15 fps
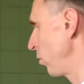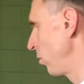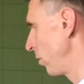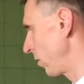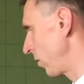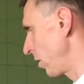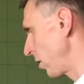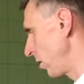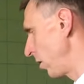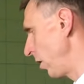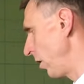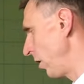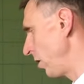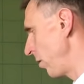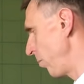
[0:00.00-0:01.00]
на знак
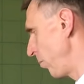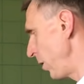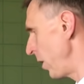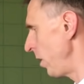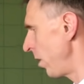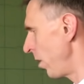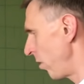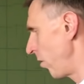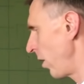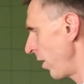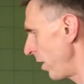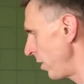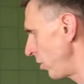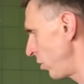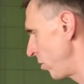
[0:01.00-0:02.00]
деления.
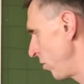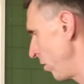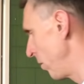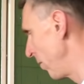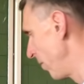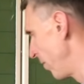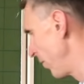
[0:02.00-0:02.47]
Переворачиваем.